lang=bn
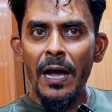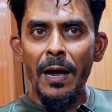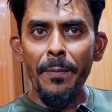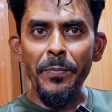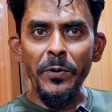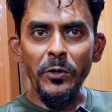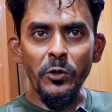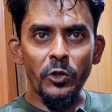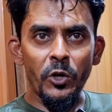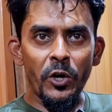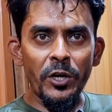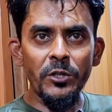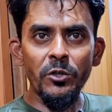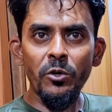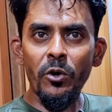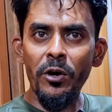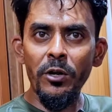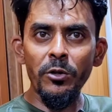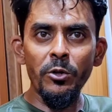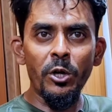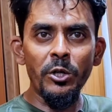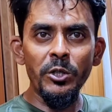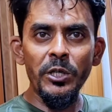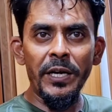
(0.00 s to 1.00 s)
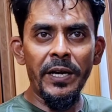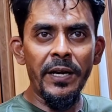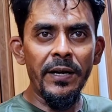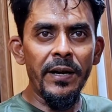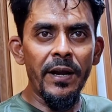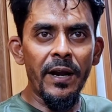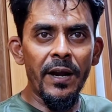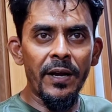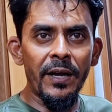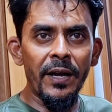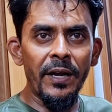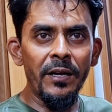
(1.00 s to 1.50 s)
আপনি চয়েস করে দরজা
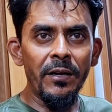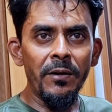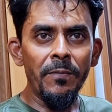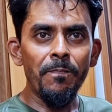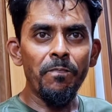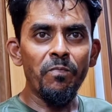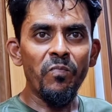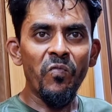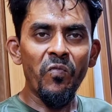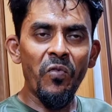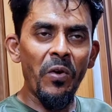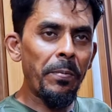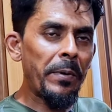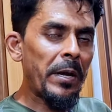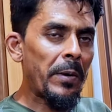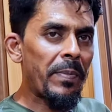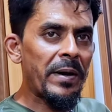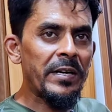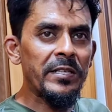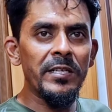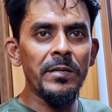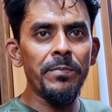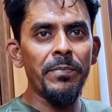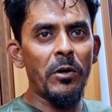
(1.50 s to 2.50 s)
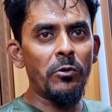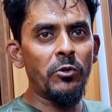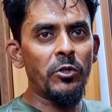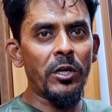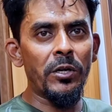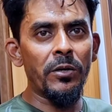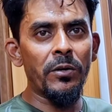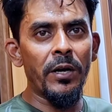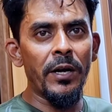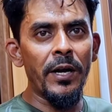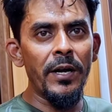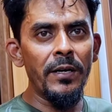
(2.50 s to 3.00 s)
কিনে রাখেন ফিফটি পার্সেন্ট
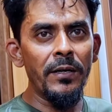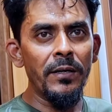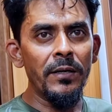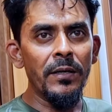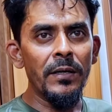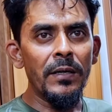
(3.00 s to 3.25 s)
ভাউচার করেন